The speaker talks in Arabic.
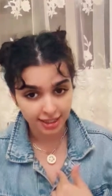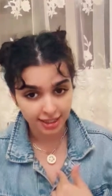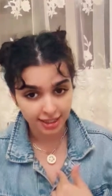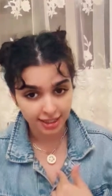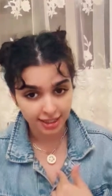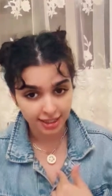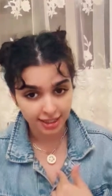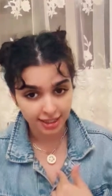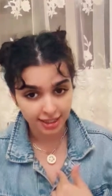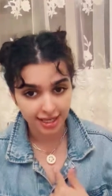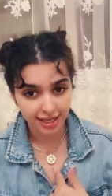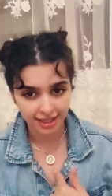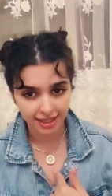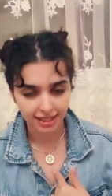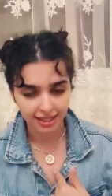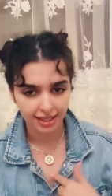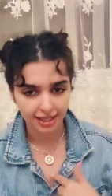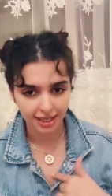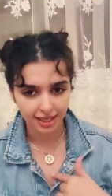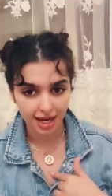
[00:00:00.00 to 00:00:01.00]
هذا
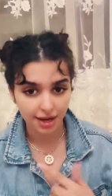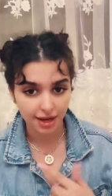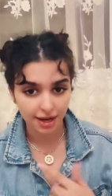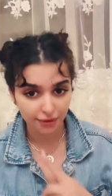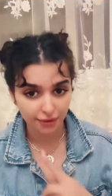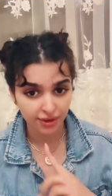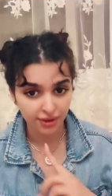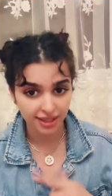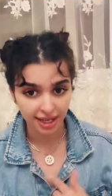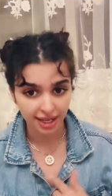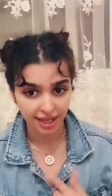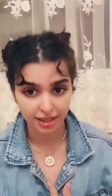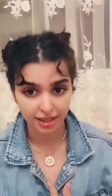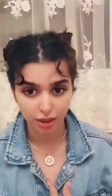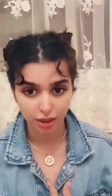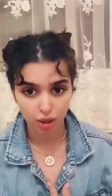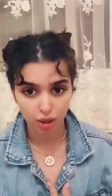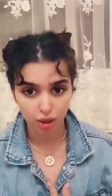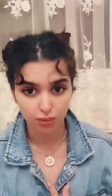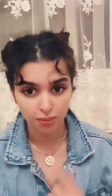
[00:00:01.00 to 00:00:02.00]
بجزاتي اني انا
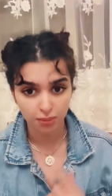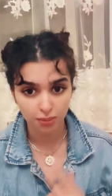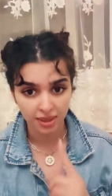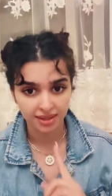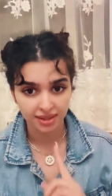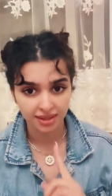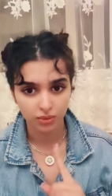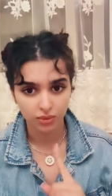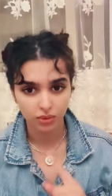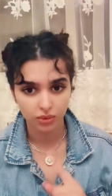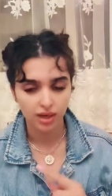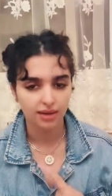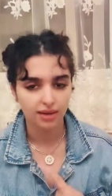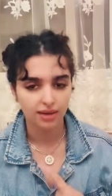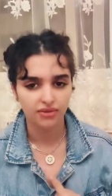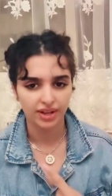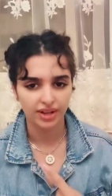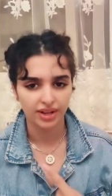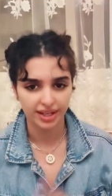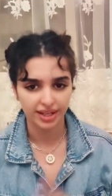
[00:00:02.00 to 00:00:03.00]
فتحت لكم بيت
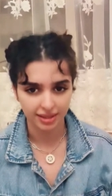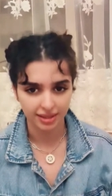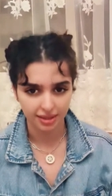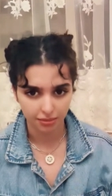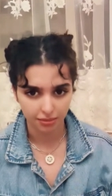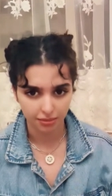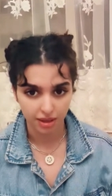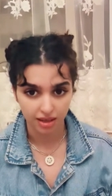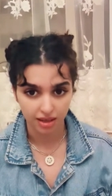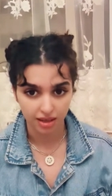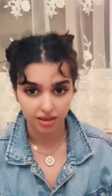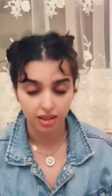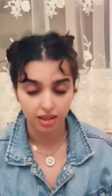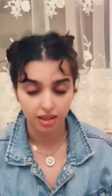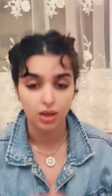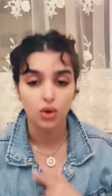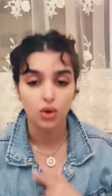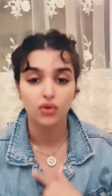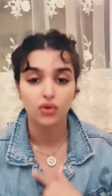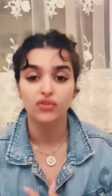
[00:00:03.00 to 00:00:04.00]
وانا في عز
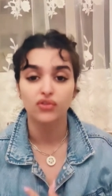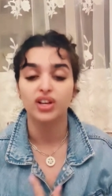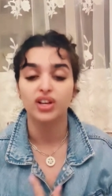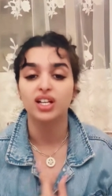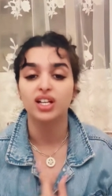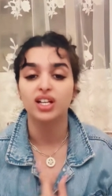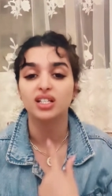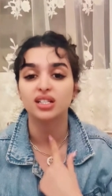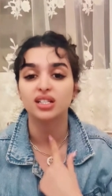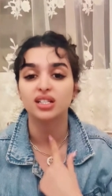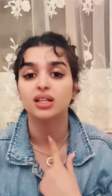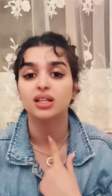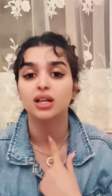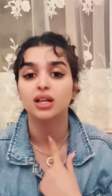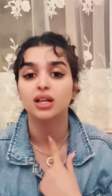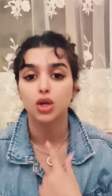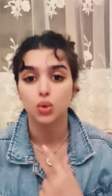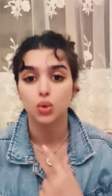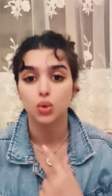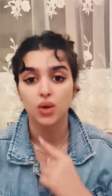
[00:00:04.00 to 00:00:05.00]
مرضي وفي
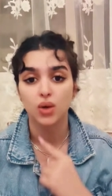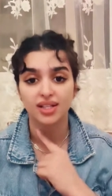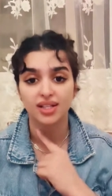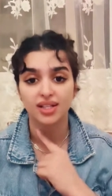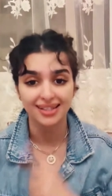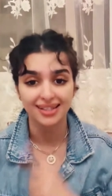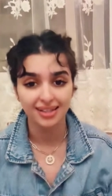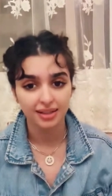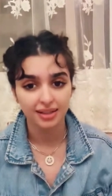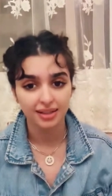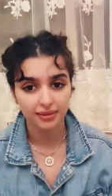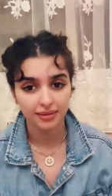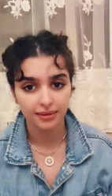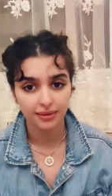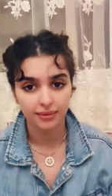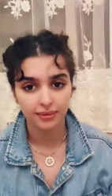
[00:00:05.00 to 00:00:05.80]
عز لوزي